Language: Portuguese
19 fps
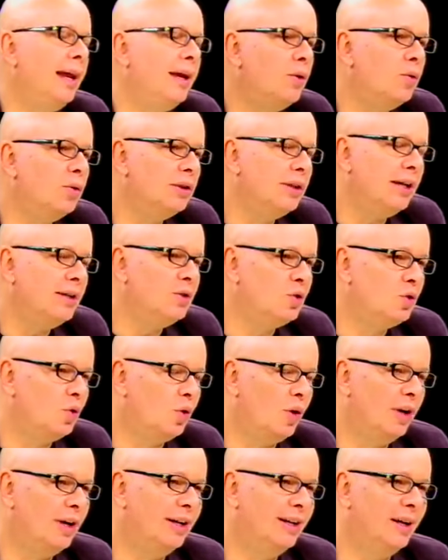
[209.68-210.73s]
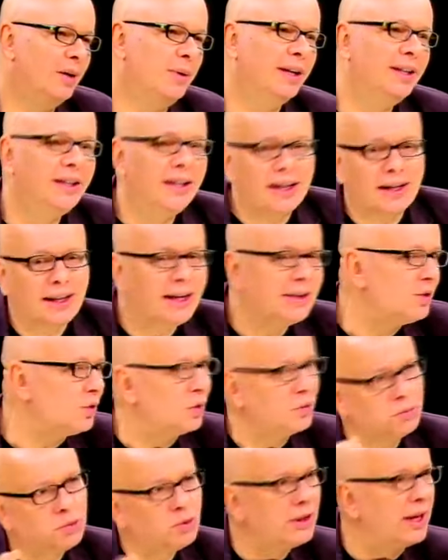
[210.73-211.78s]
querem contar história, né? Com a internet
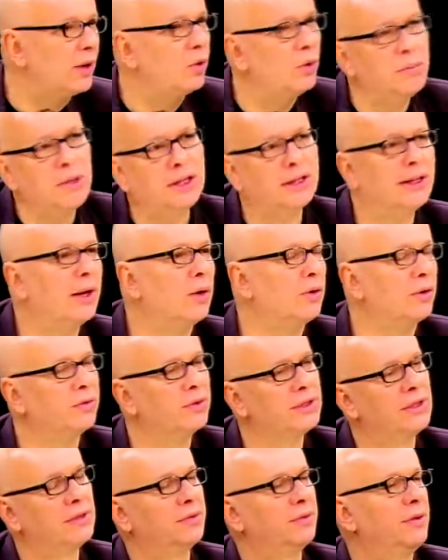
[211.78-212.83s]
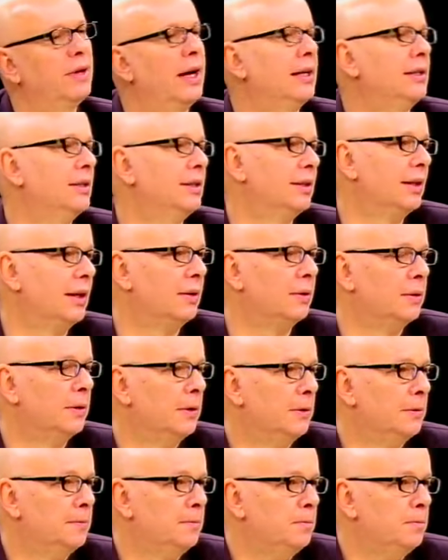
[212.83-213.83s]
todo mundo quer comentar o que você faz e tal.